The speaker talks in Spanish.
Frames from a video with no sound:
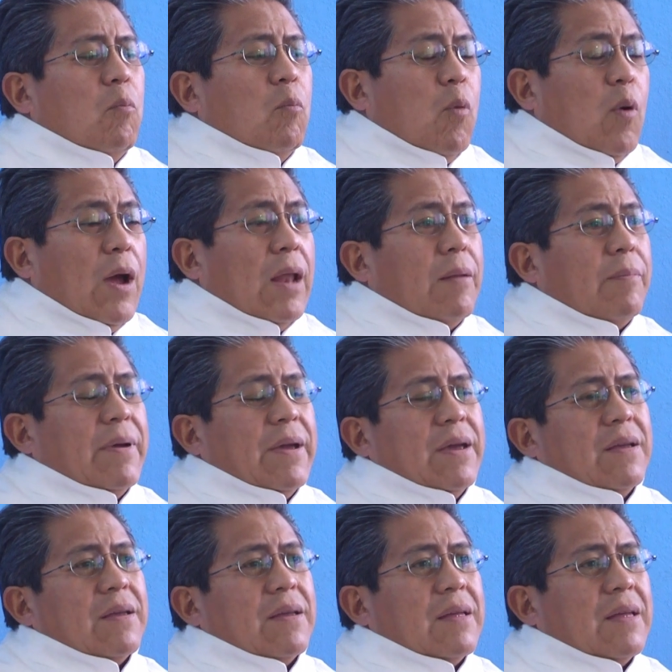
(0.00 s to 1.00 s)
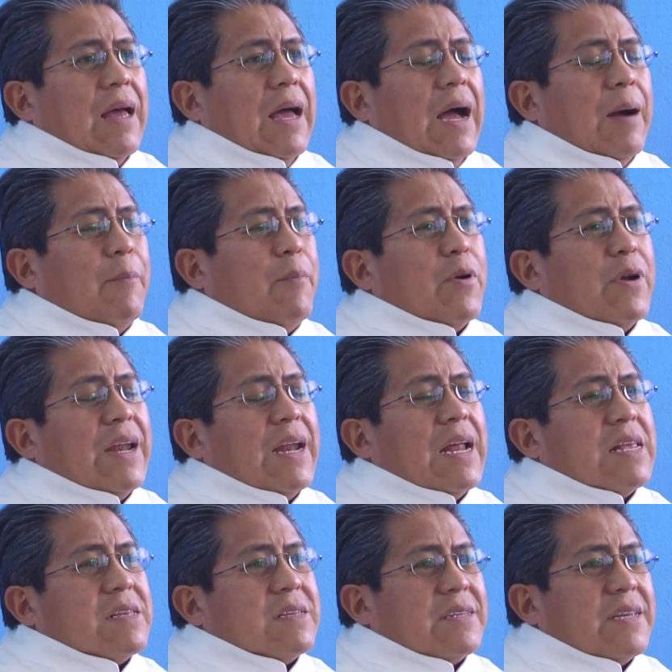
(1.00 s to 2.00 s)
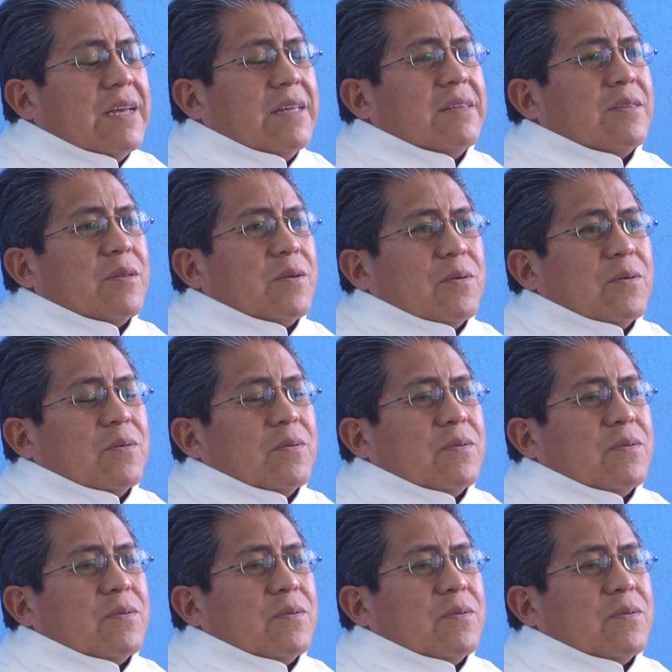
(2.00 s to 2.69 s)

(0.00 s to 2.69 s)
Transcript: vuelve a poner al centro